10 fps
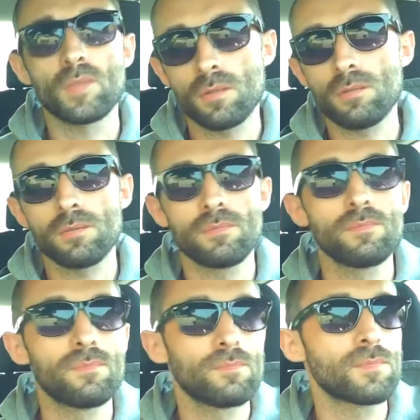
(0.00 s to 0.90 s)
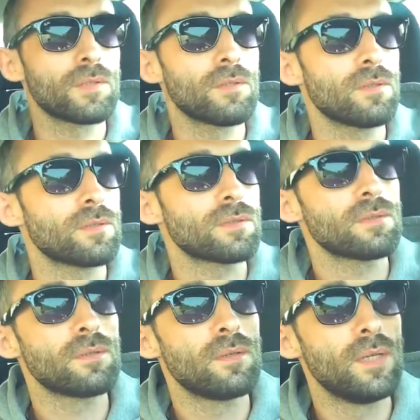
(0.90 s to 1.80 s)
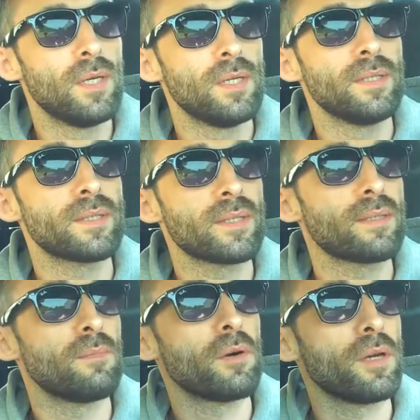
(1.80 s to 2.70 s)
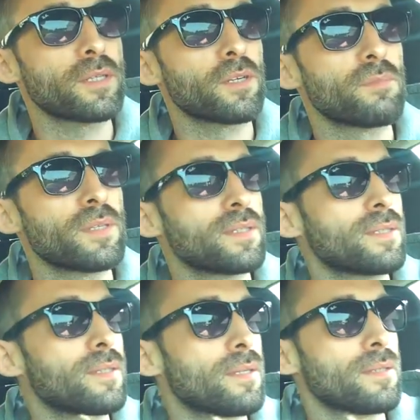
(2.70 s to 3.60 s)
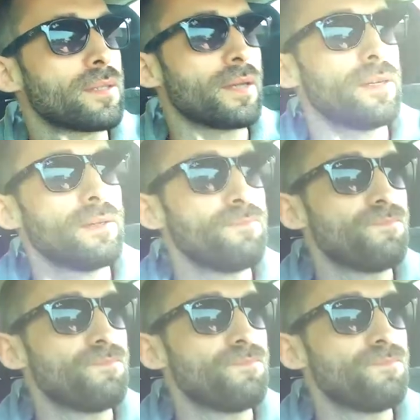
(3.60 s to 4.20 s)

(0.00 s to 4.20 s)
No, to jest niestety moje skromne zdanie.